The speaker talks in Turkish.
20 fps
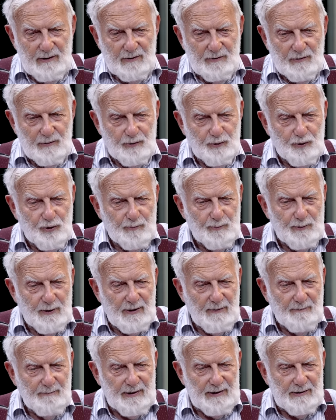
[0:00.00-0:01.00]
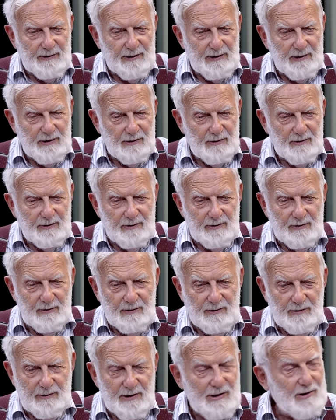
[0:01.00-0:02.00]
ruhu Muhammedi
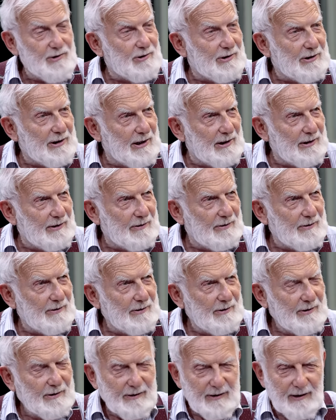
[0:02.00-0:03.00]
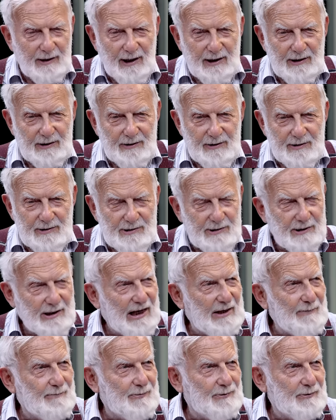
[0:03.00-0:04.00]
e, incinen yani
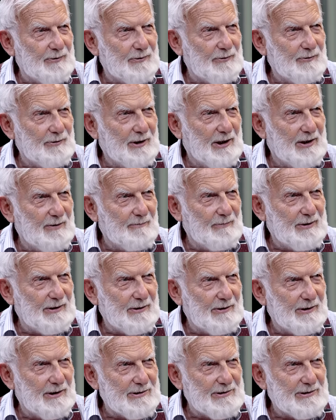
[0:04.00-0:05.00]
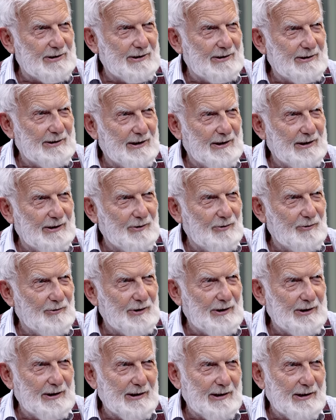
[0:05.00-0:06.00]
ızdırap duyan bir hazret yani
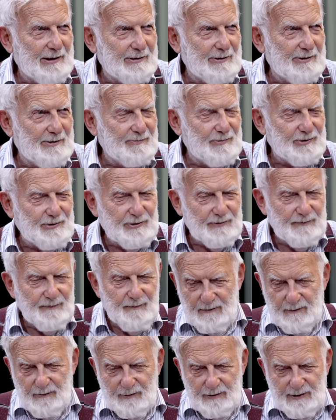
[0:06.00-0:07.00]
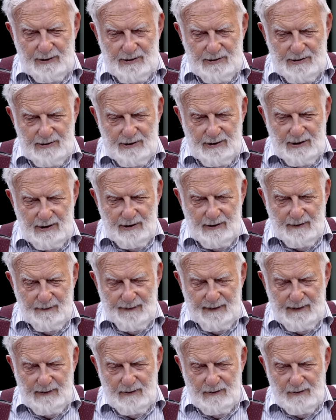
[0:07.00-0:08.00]
öyle yaratılmış. Dolayısıyla
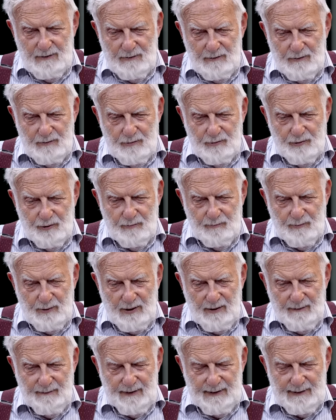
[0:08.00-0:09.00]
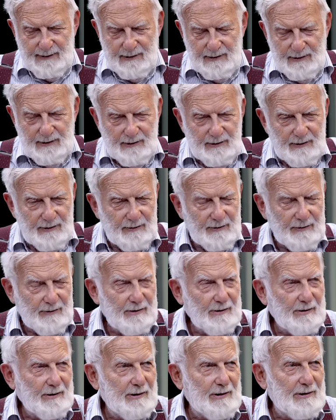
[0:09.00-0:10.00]
ruhu Muhammedi'yi
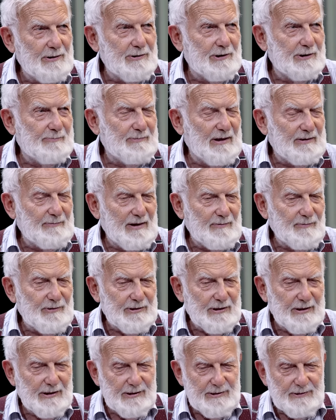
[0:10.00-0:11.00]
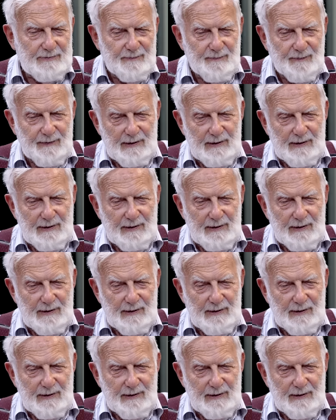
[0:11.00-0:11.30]
incitmememiz lazım.